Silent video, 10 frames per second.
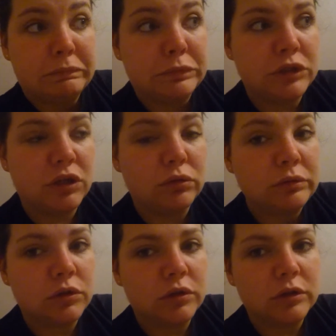me
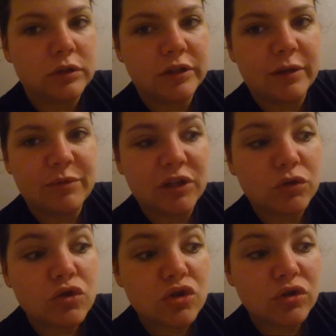diront qu'il y a
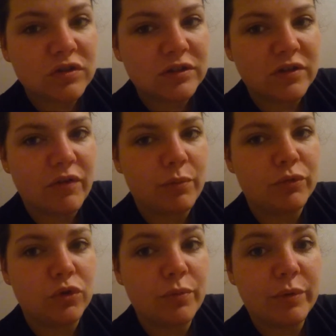peut-être une chance de les avoir
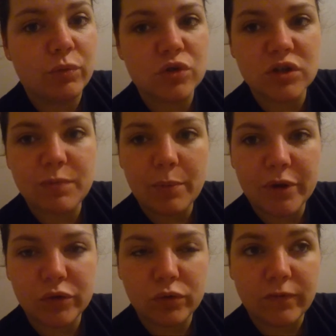plus tôt, mais bon, j'espère
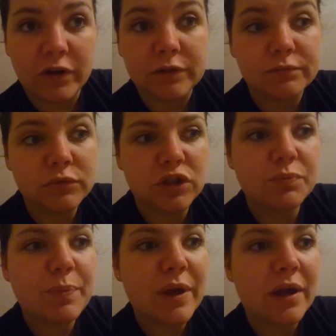pas. Enfin,
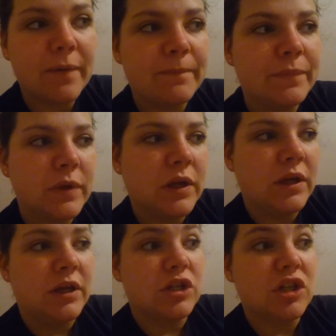j'espère.
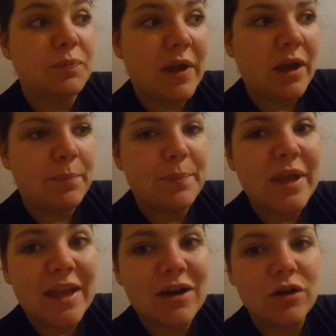J'espère,
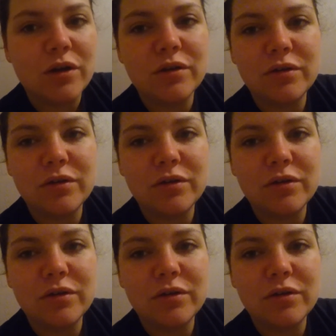mais euh,